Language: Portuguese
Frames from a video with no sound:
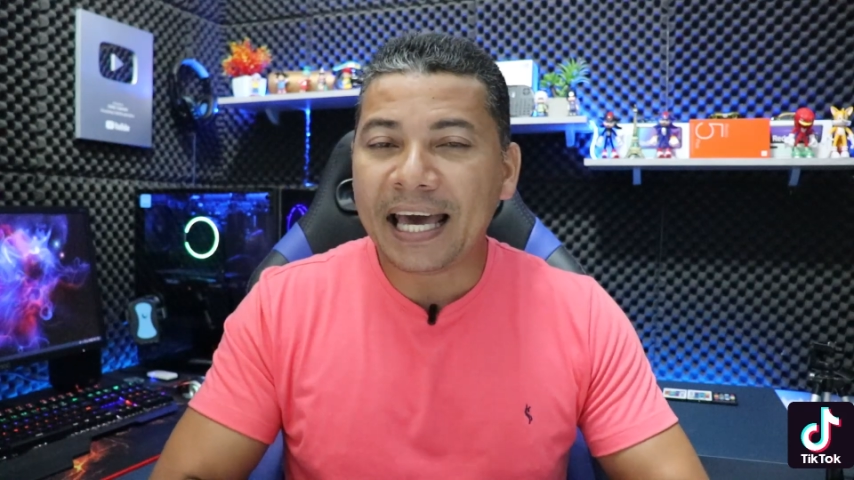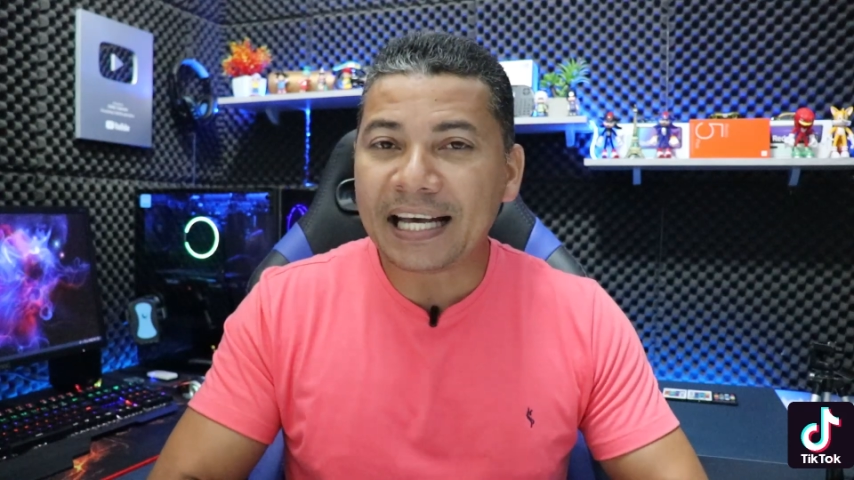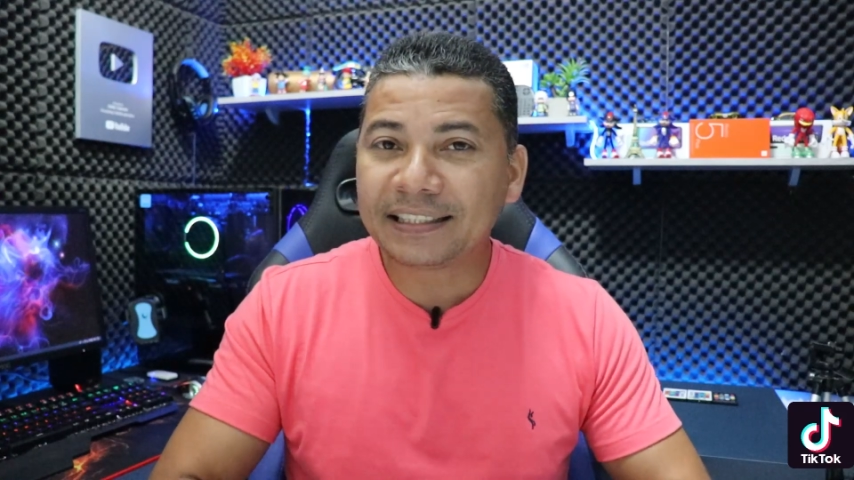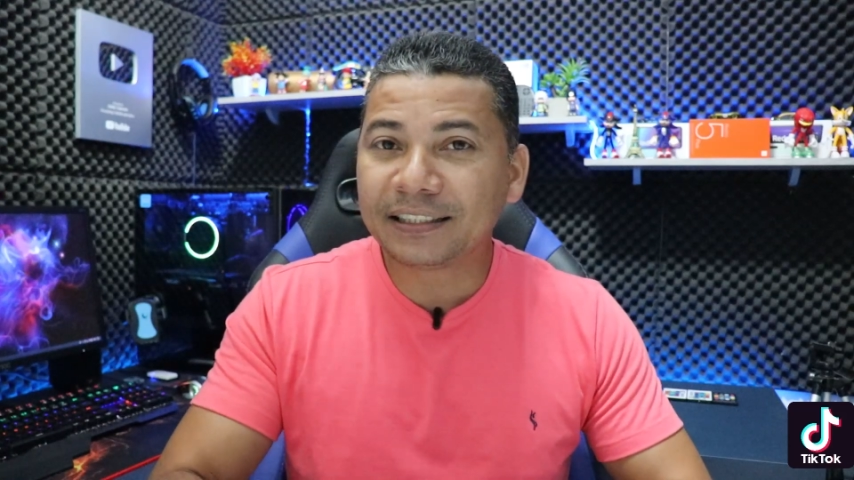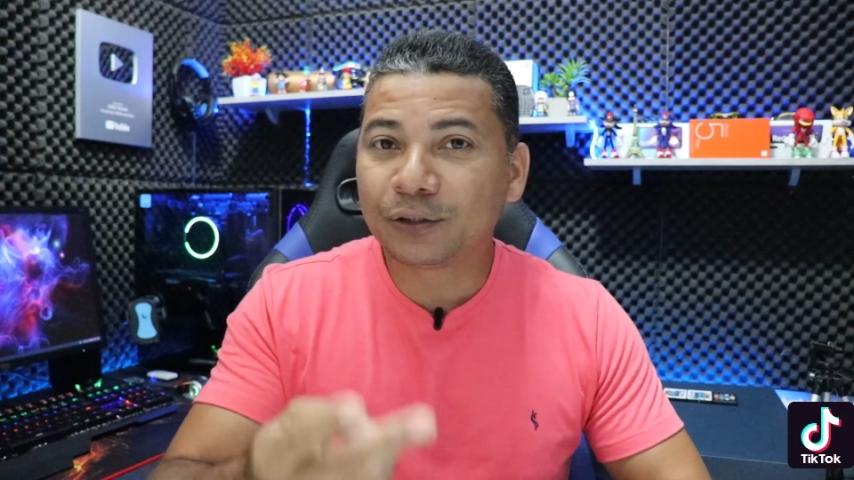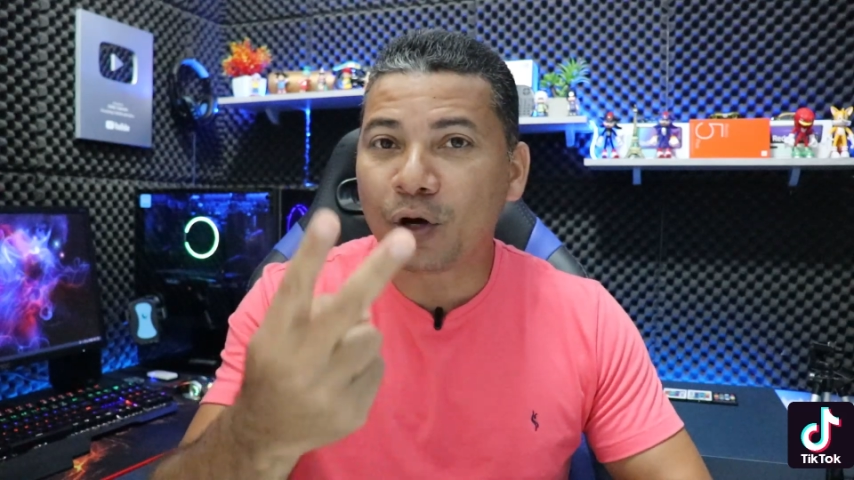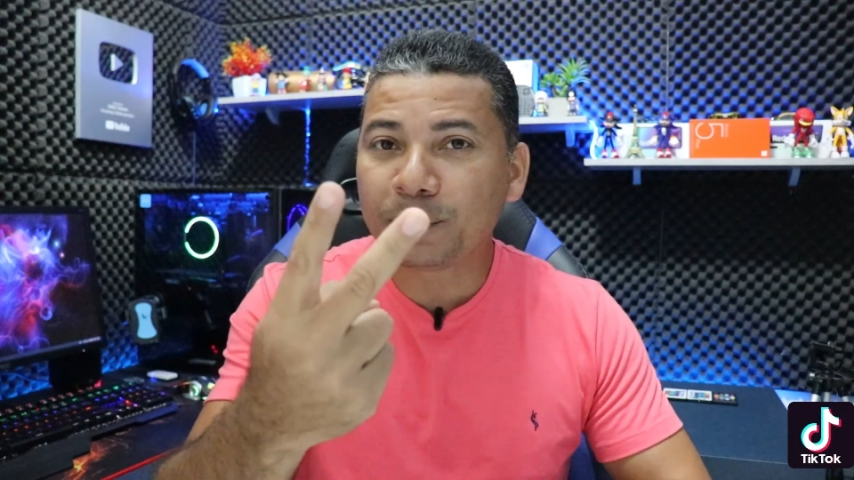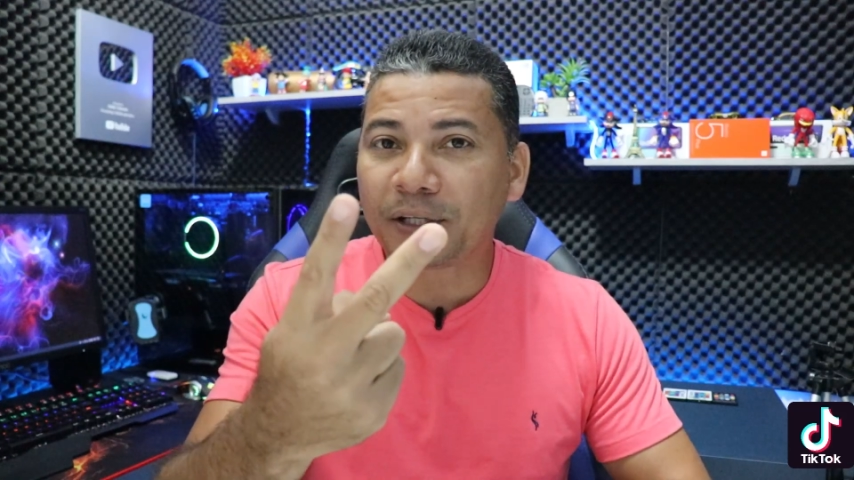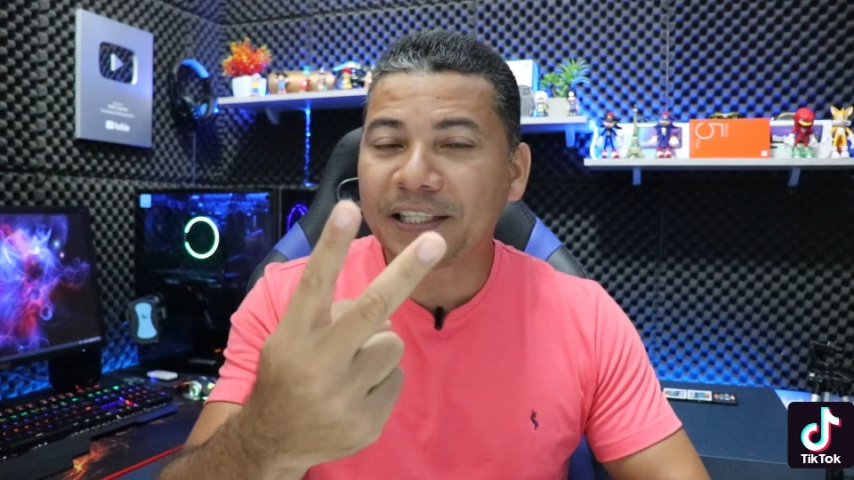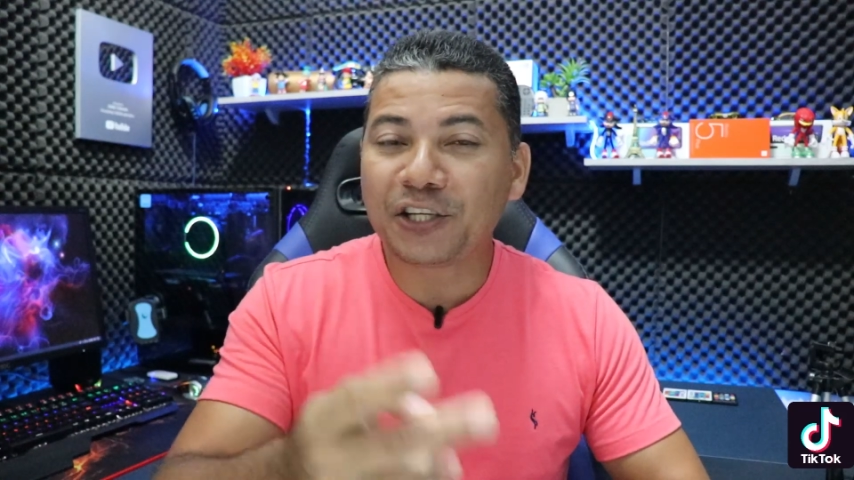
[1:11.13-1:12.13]
é esses dois
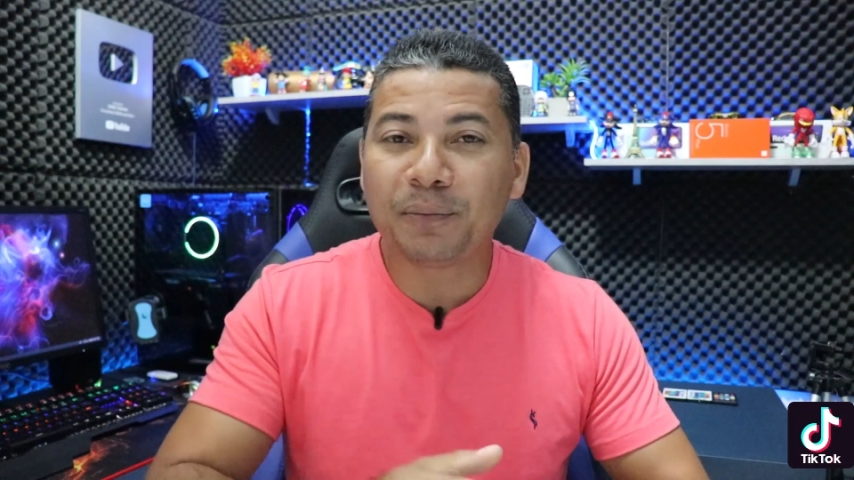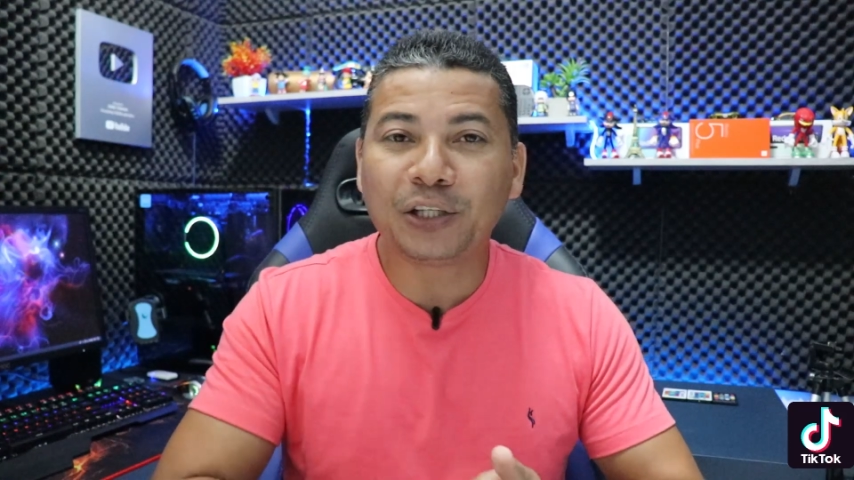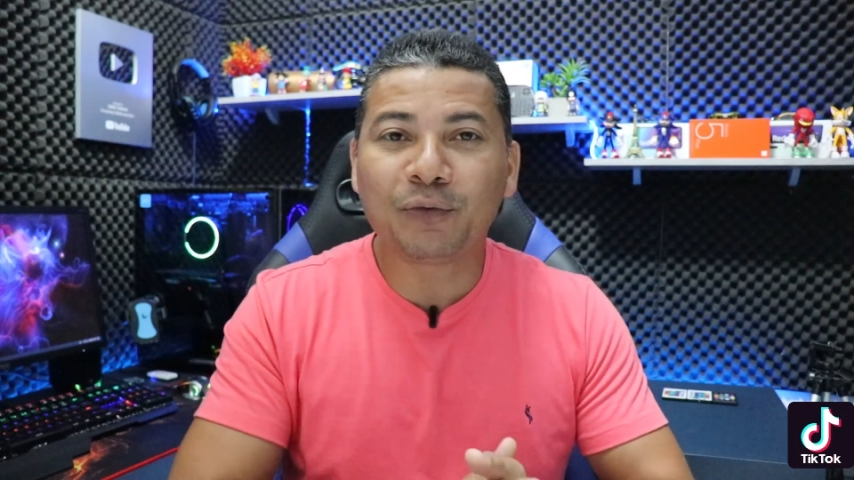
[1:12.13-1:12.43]
procedimentos